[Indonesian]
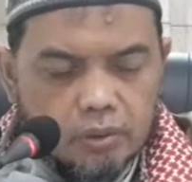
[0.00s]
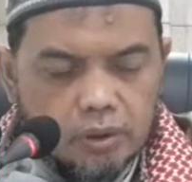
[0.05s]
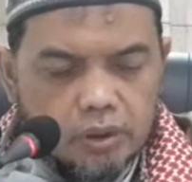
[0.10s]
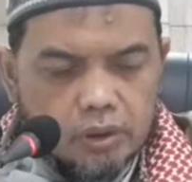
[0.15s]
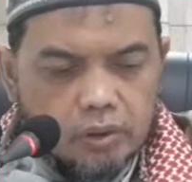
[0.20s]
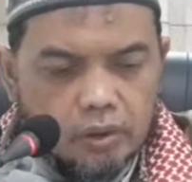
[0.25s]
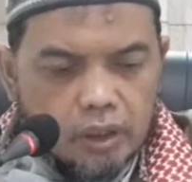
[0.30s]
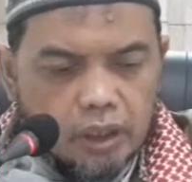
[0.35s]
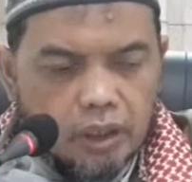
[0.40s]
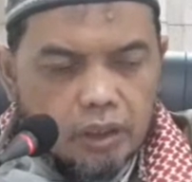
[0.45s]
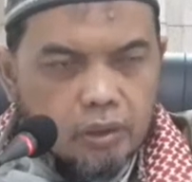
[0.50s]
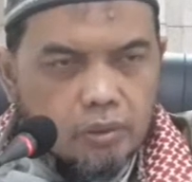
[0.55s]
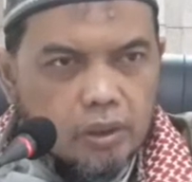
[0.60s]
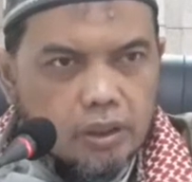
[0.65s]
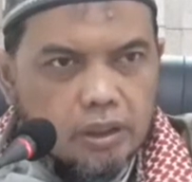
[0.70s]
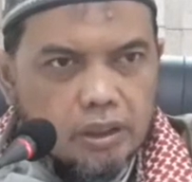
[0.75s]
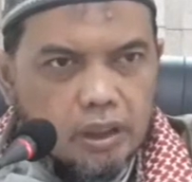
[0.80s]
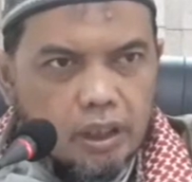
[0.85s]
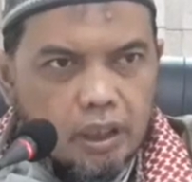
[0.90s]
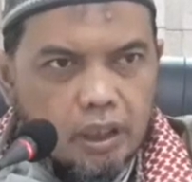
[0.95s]
والصلاه
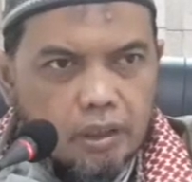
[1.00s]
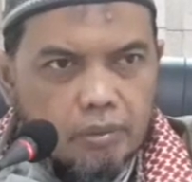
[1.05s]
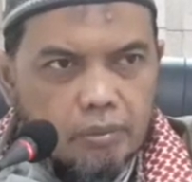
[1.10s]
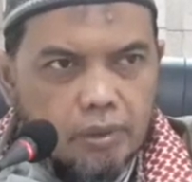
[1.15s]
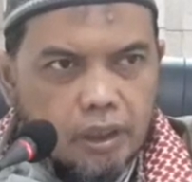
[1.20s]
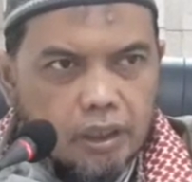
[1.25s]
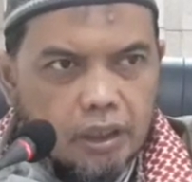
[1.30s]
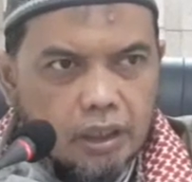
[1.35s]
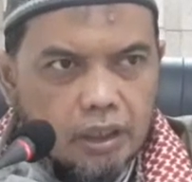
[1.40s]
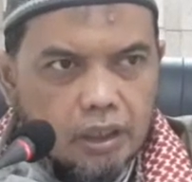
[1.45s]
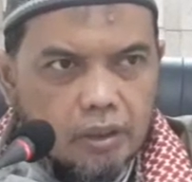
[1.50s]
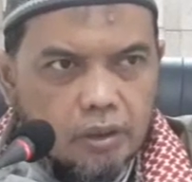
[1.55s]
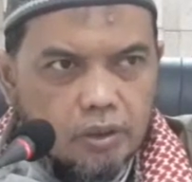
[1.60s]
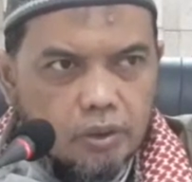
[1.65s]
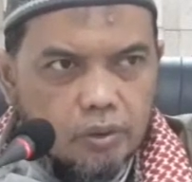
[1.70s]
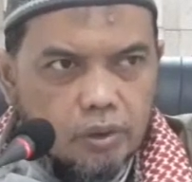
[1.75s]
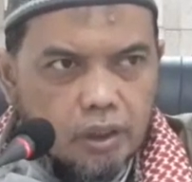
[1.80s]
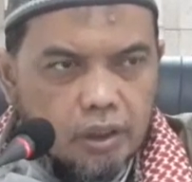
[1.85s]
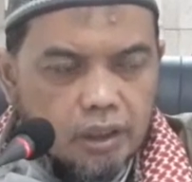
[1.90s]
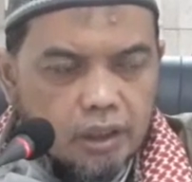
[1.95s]
والسلام على
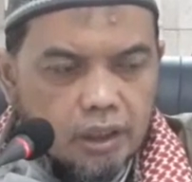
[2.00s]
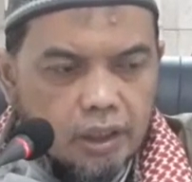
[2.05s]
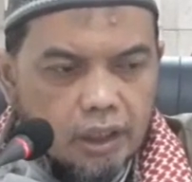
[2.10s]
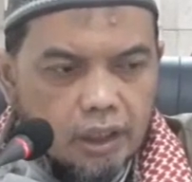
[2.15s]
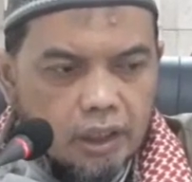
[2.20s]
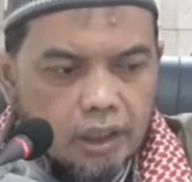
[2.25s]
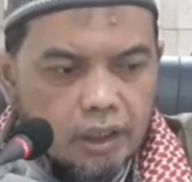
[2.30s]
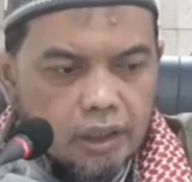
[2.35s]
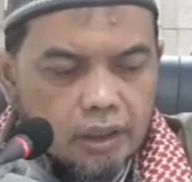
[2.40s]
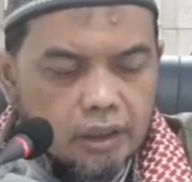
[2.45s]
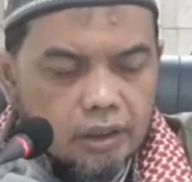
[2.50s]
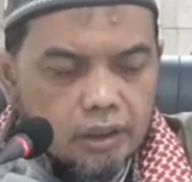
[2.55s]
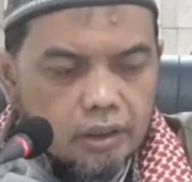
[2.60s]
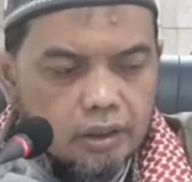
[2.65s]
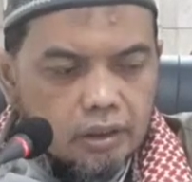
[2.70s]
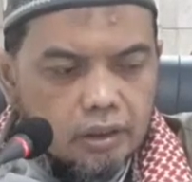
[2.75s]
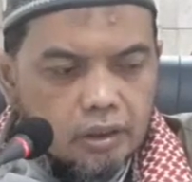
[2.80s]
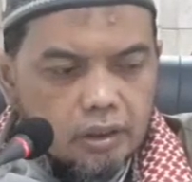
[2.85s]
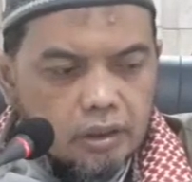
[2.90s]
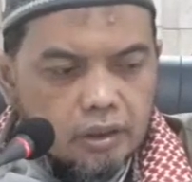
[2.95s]
رسول الله
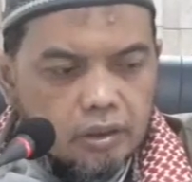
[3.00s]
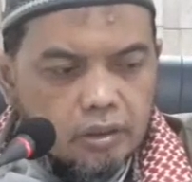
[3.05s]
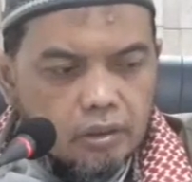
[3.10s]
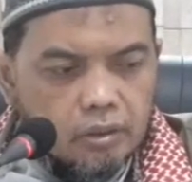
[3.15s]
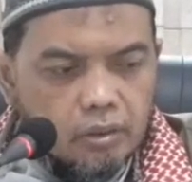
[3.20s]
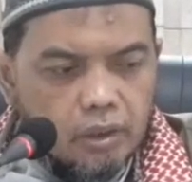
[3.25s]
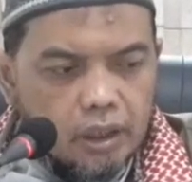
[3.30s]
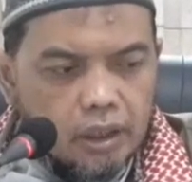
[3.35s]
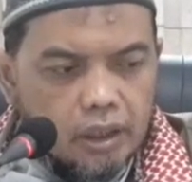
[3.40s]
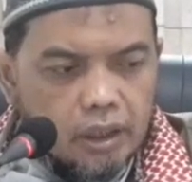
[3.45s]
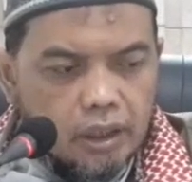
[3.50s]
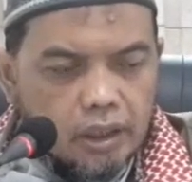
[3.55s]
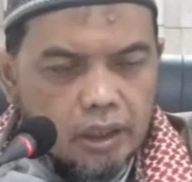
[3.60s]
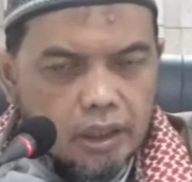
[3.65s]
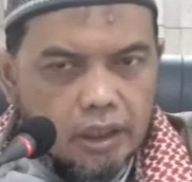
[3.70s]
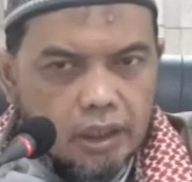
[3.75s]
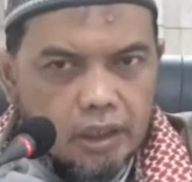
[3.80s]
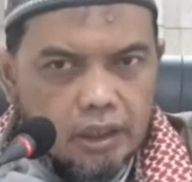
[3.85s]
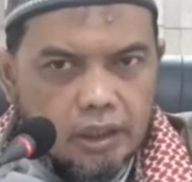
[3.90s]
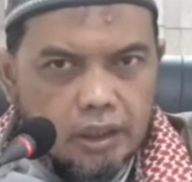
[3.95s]
وعلى
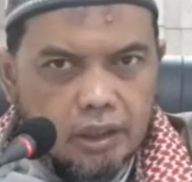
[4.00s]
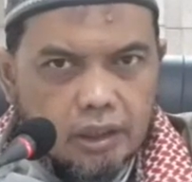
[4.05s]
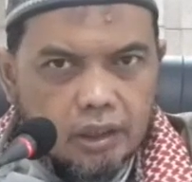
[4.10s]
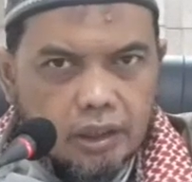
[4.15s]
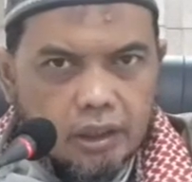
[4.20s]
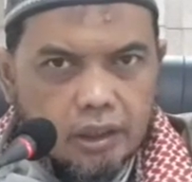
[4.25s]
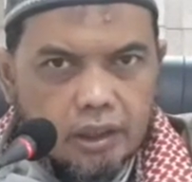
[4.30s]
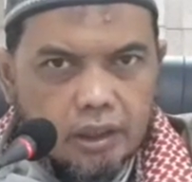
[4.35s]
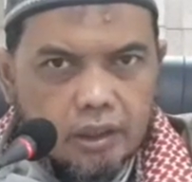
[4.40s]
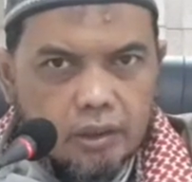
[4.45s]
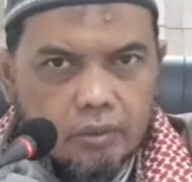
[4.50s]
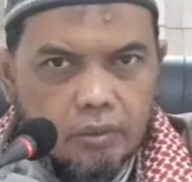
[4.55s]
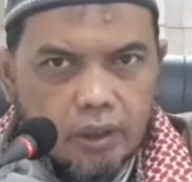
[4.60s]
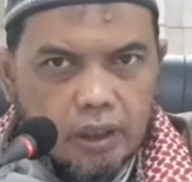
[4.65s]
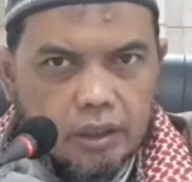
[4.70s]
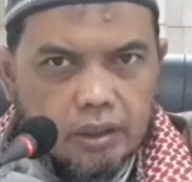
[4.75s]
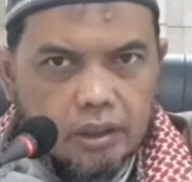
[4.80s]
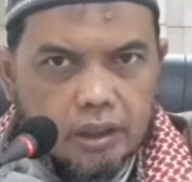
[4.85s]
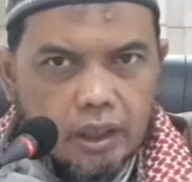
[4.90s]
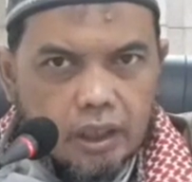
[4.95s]
اله
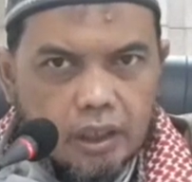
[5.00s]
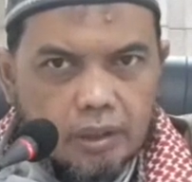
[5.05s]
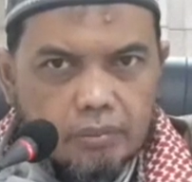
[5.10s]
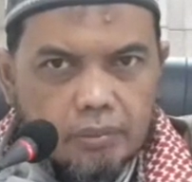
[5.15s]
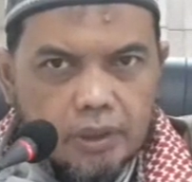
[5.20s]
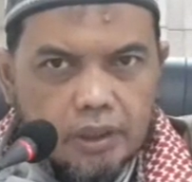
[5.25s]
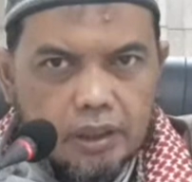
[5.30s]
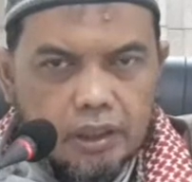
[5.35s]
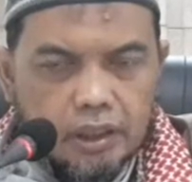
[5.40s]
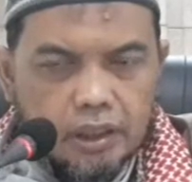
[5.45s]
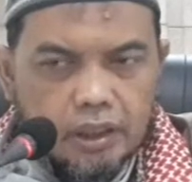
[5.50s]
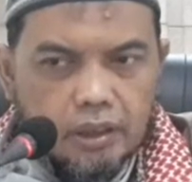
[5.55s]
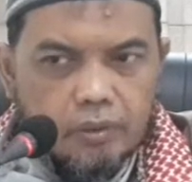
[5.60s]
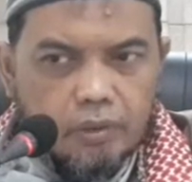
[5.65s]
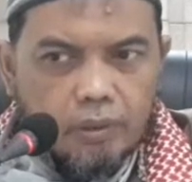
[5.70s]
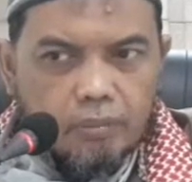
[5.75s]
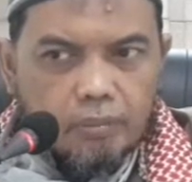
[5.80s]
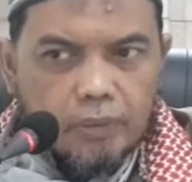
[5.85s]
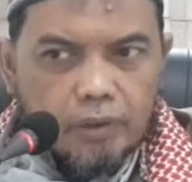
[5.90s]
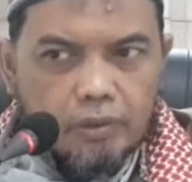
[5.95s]
واصحابه
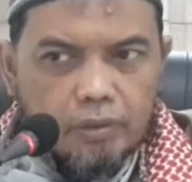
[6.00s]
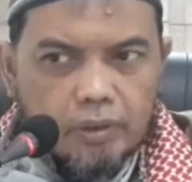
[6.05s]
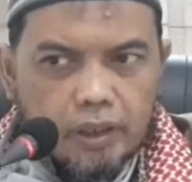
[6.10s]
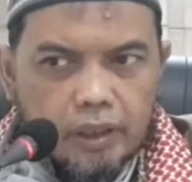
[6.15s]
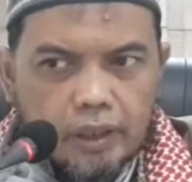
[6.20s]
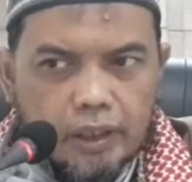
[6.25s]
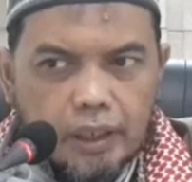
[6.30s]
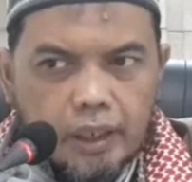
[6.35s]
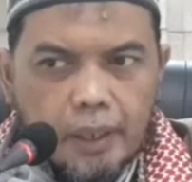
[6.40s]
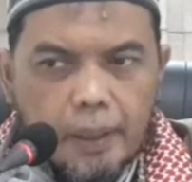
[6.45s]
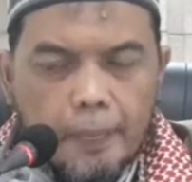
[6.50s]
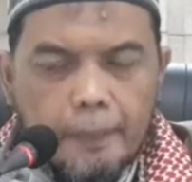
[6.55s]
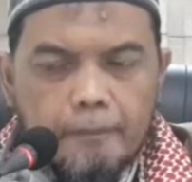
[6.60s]
ومواله والاه